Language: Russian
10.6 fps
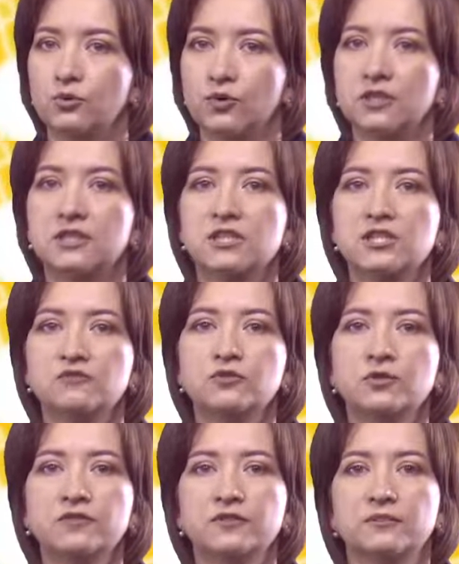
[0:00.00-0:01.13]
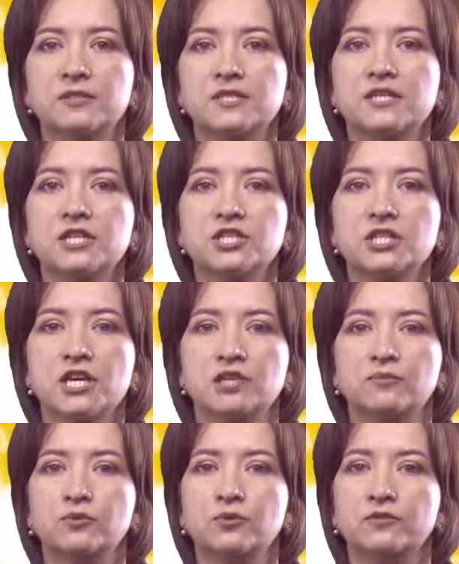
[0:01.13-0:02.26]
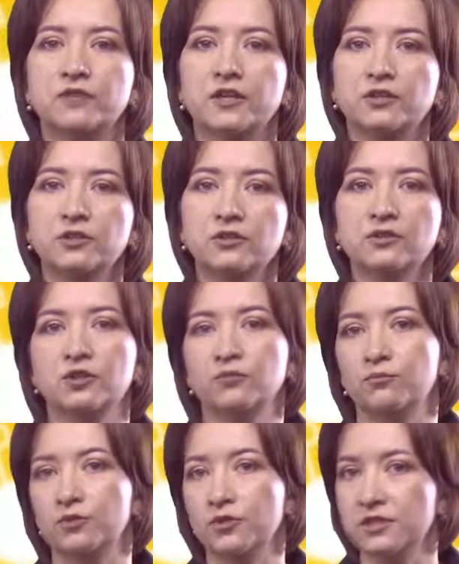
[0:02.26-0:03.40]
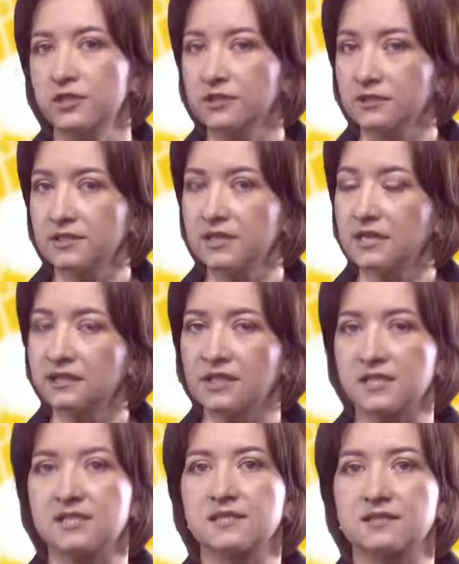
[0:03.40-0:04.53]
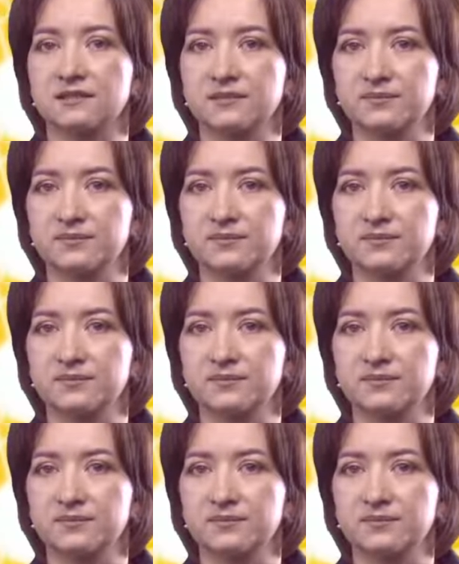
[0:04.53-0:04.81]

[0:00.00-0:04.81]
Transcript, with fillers: Сколько звуков обозначает буква Ё после согласных?